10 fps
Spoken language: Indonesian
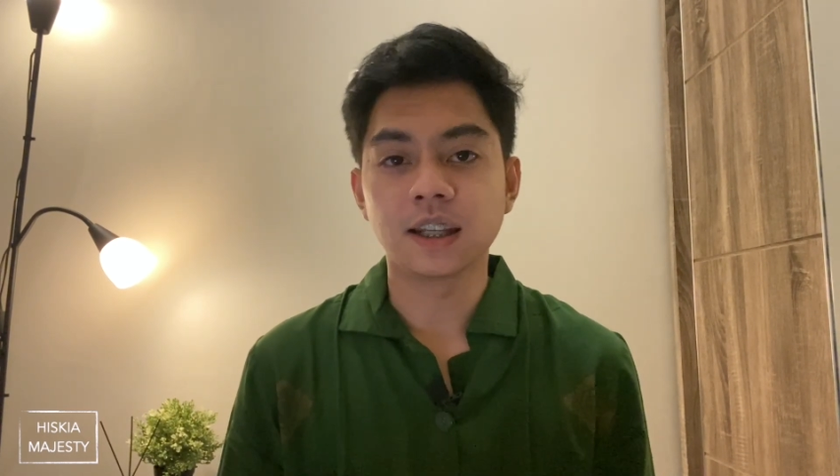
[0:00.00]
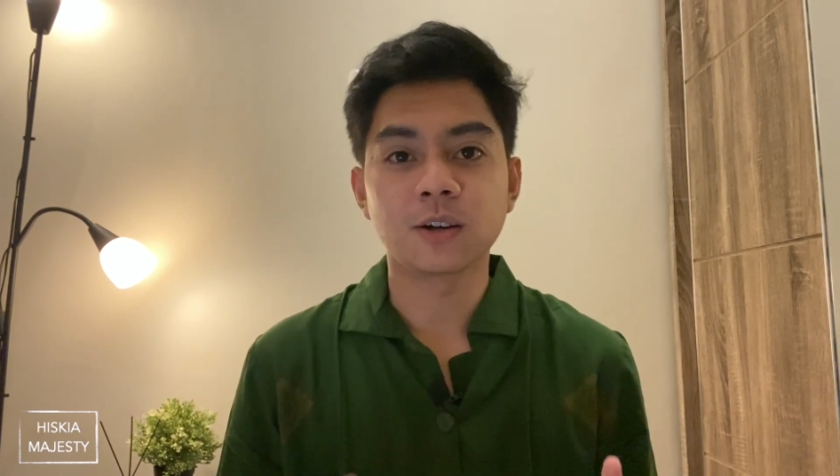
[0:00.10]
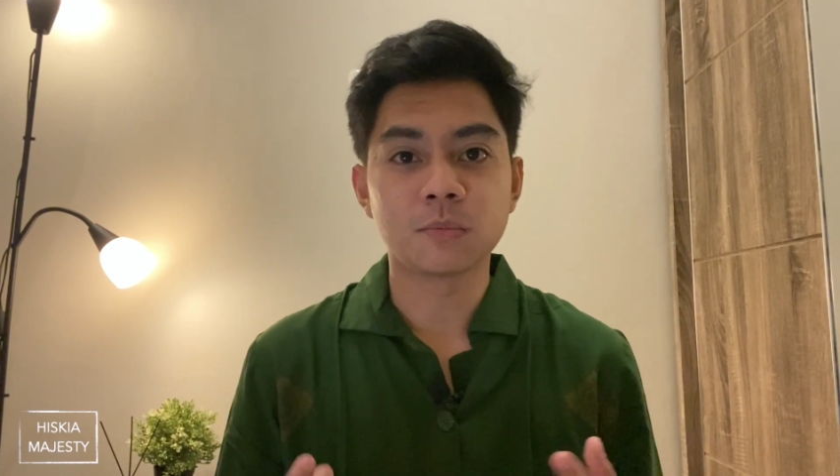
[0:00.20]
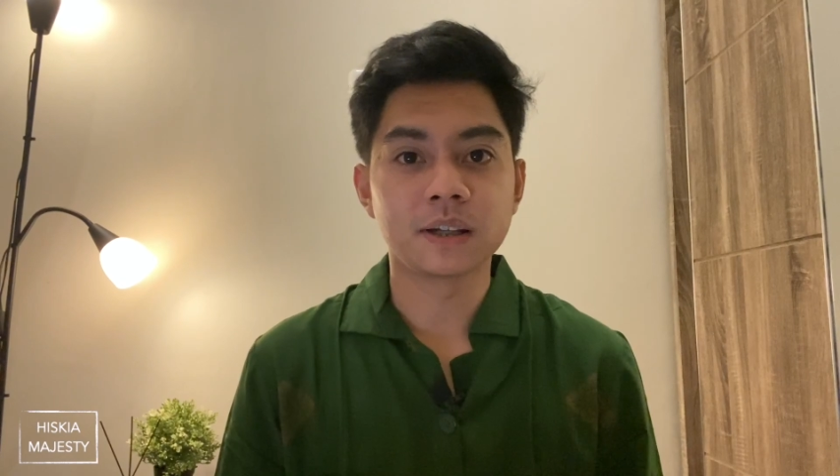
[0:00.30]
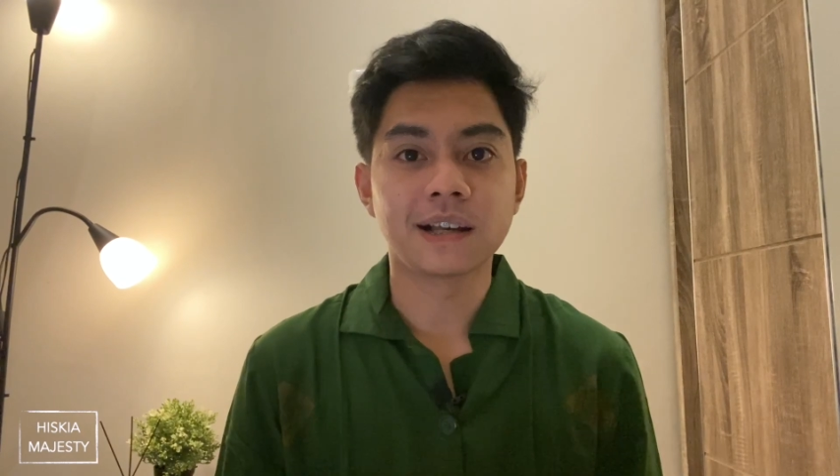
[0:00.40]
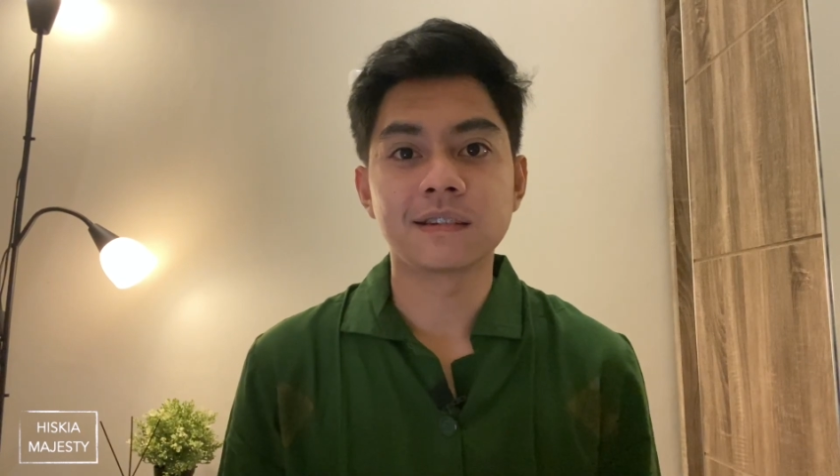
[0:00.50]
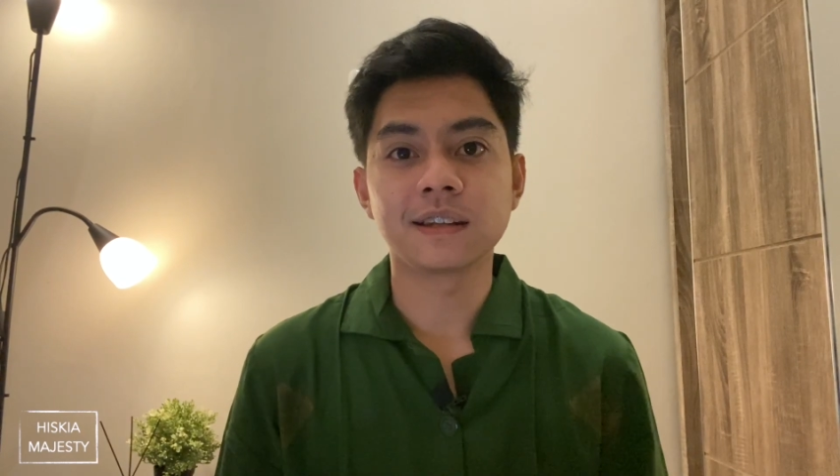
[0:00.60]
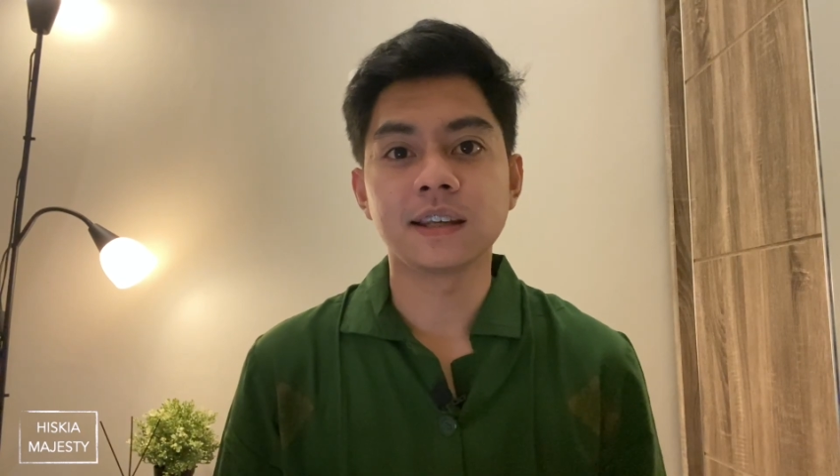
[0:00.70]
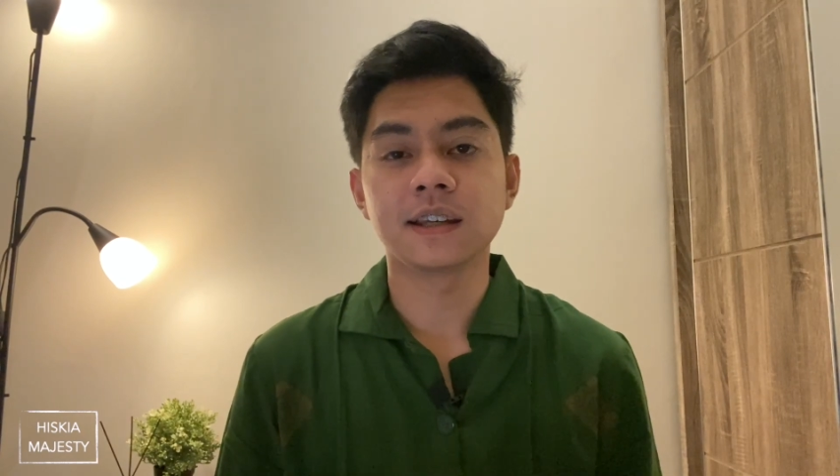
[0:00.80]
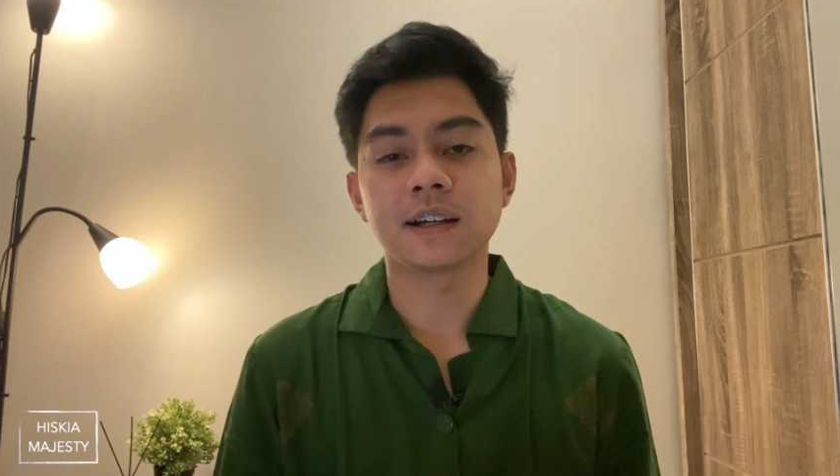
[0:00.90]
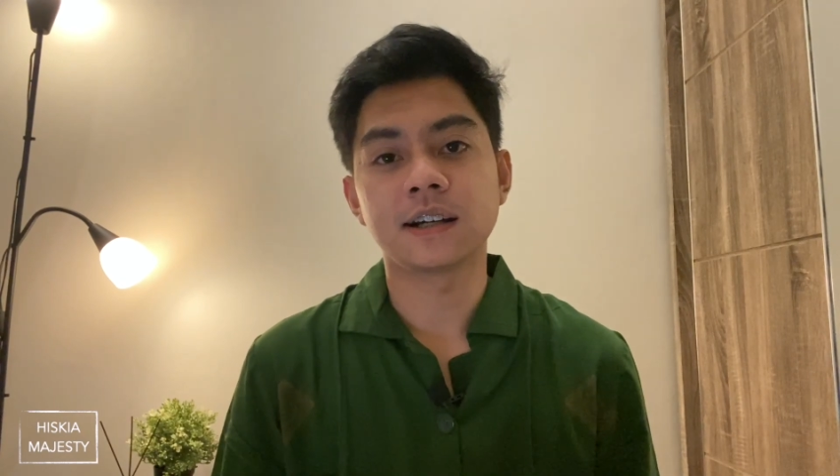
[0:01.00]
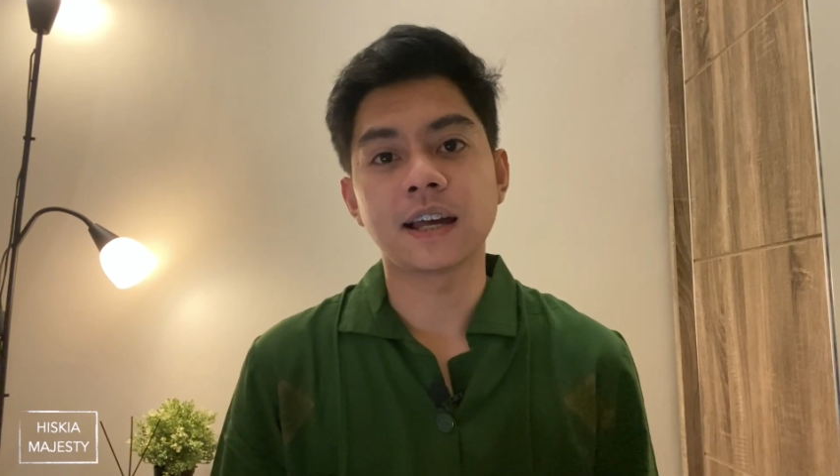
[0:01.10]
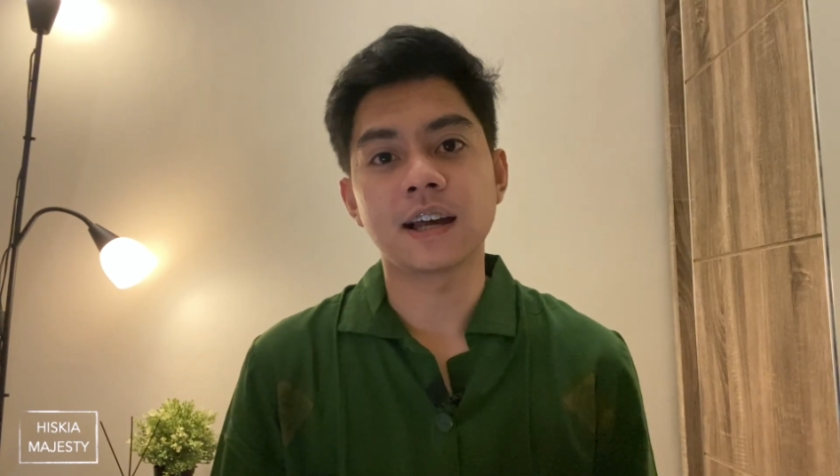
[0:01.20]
tadi kombinasi uh,